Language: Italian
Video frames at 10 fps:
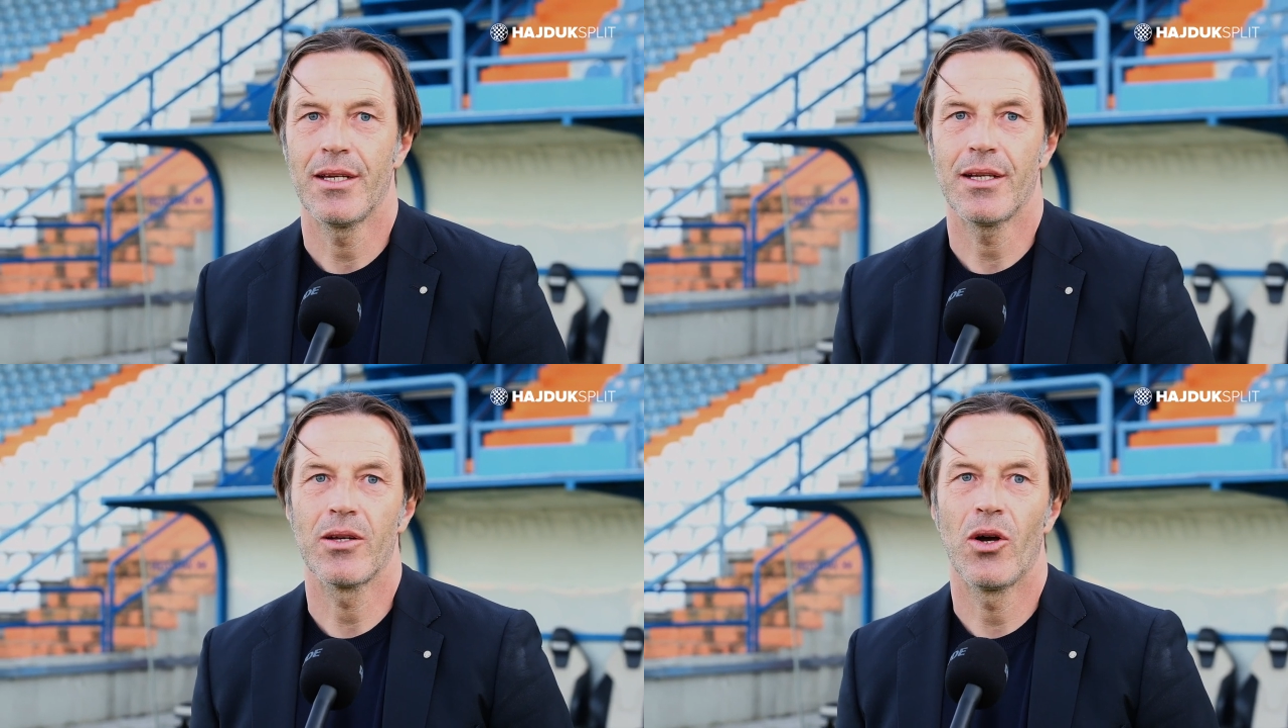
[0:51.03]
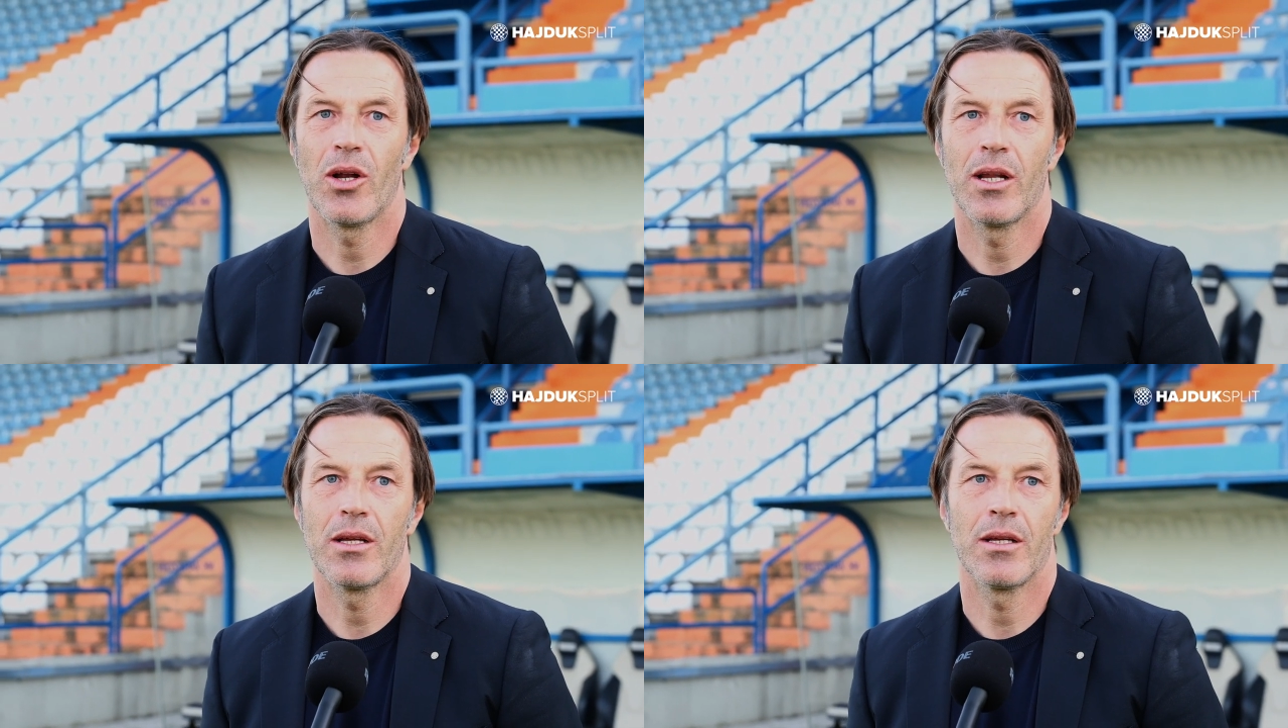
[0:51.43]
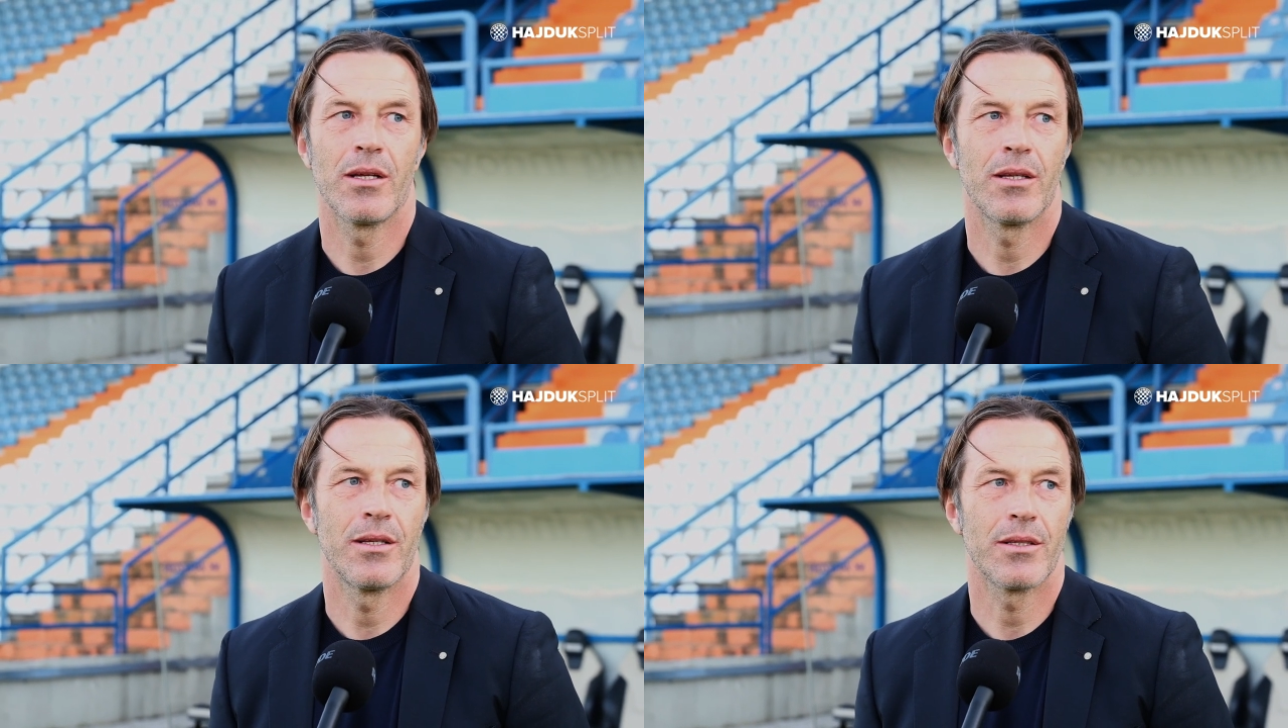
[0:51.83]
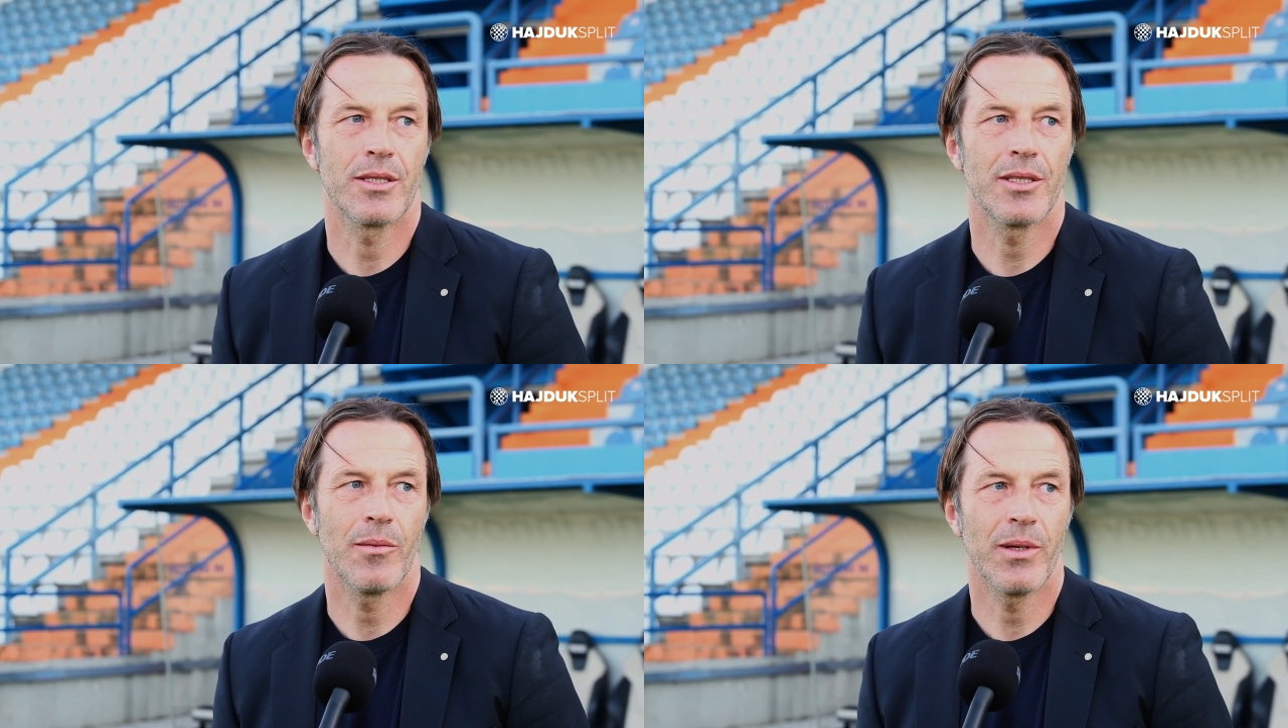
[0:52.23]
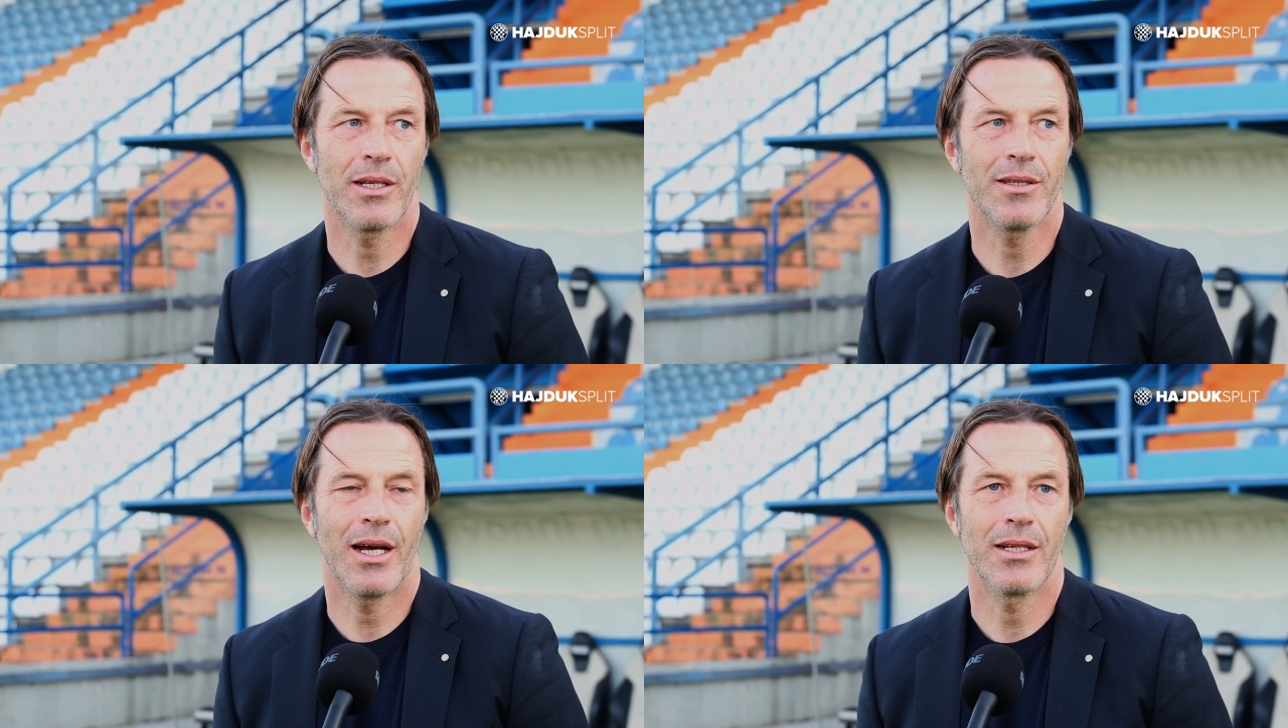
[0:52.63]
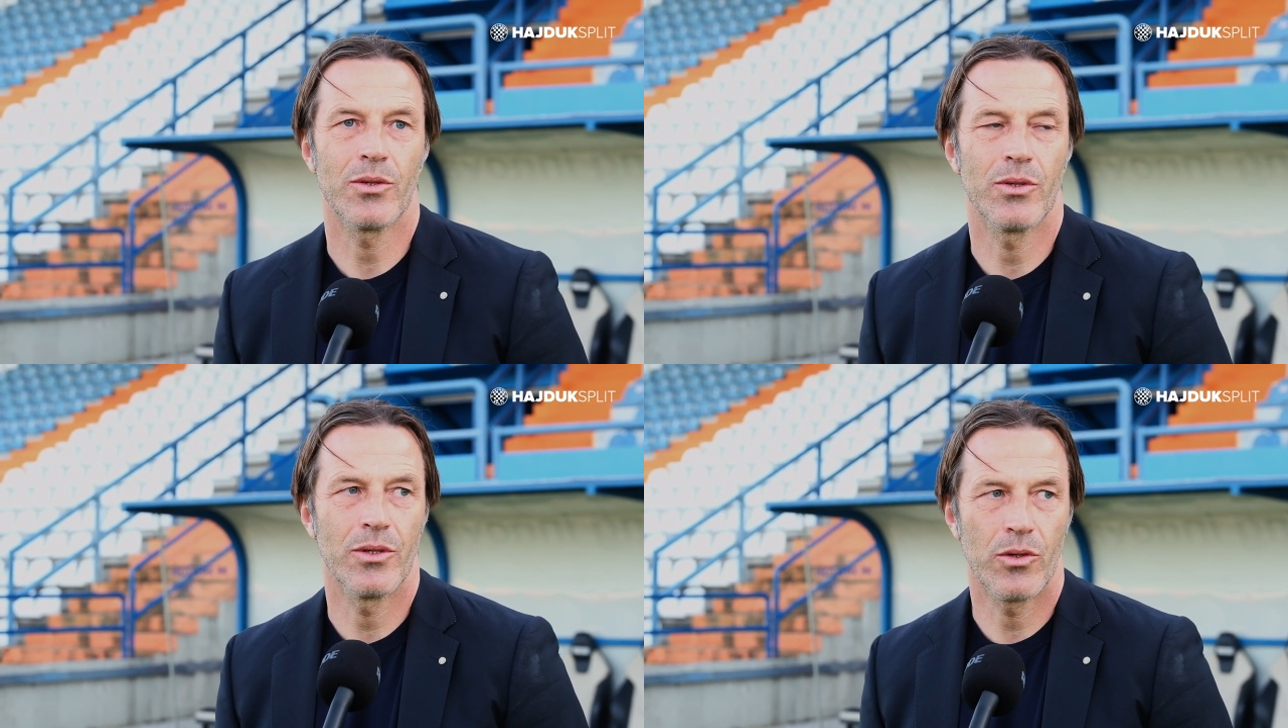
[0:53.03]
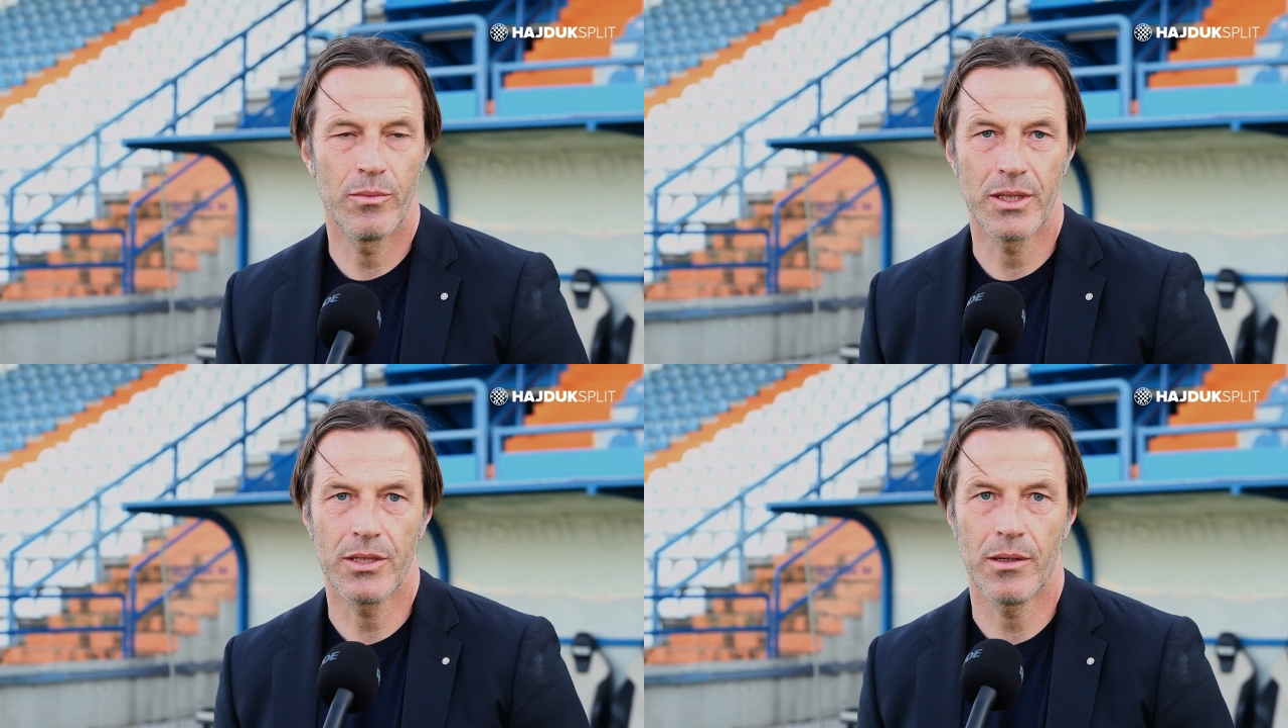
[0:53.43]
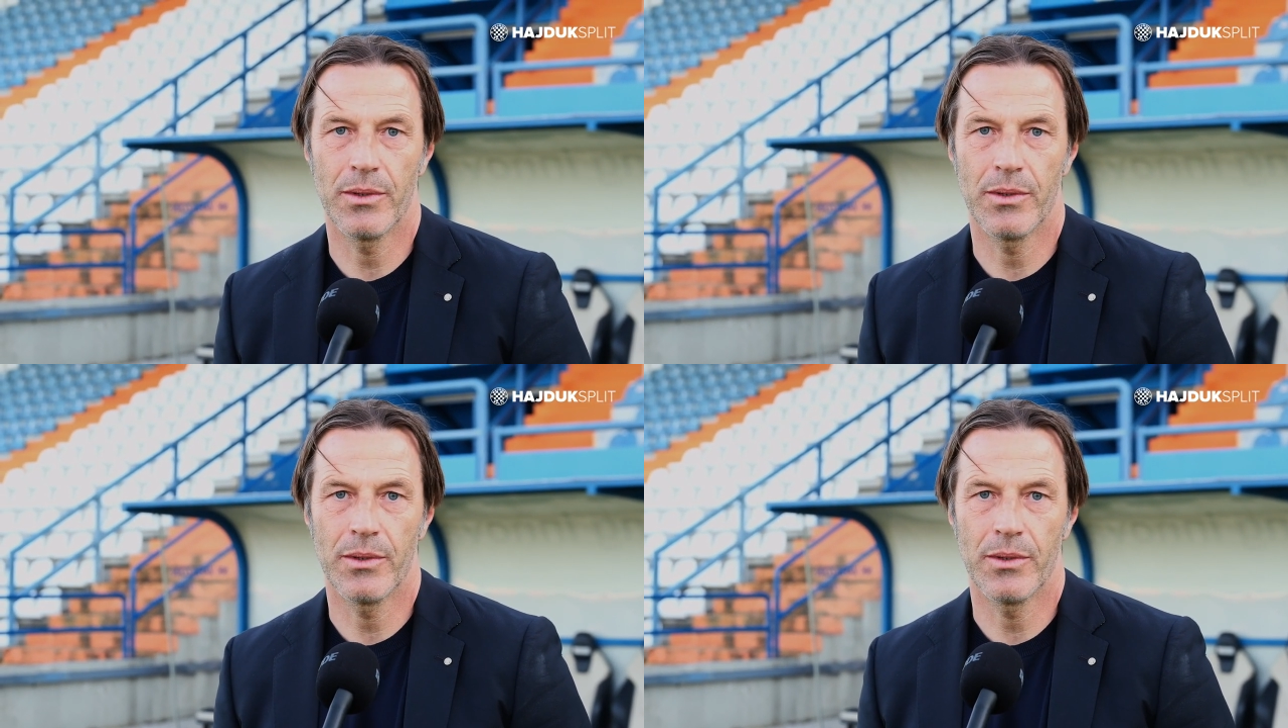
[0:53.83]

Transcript: il gol eh, sia meritato come sia